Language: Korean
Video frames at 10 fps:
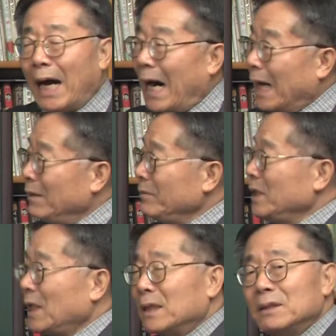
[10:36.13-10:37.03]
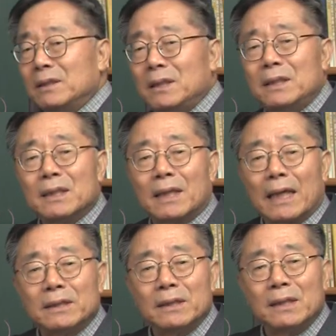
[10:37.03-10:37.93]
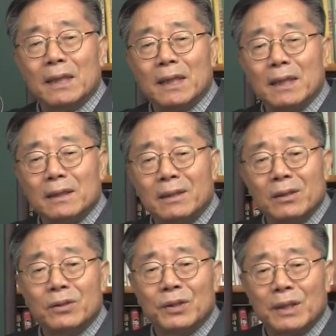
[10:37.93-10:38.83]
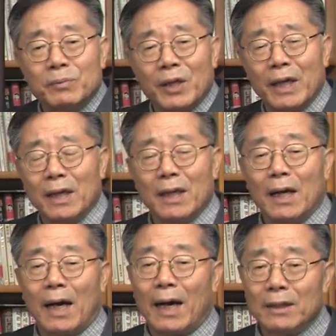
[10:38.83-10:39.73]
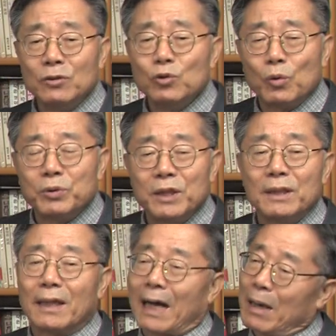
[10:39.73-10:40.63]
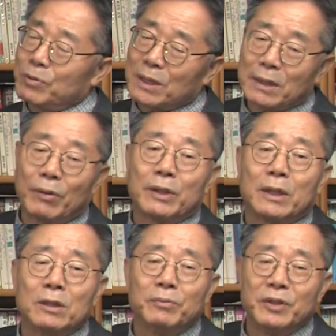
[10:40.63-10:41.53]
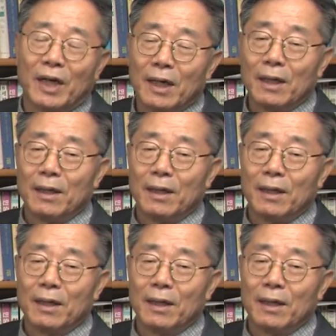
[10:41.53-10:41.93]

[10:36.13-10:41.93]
알미라는 지식을 가져야 되었기 때문에 하는 수 없이 가부장 사회가 된 겁니다.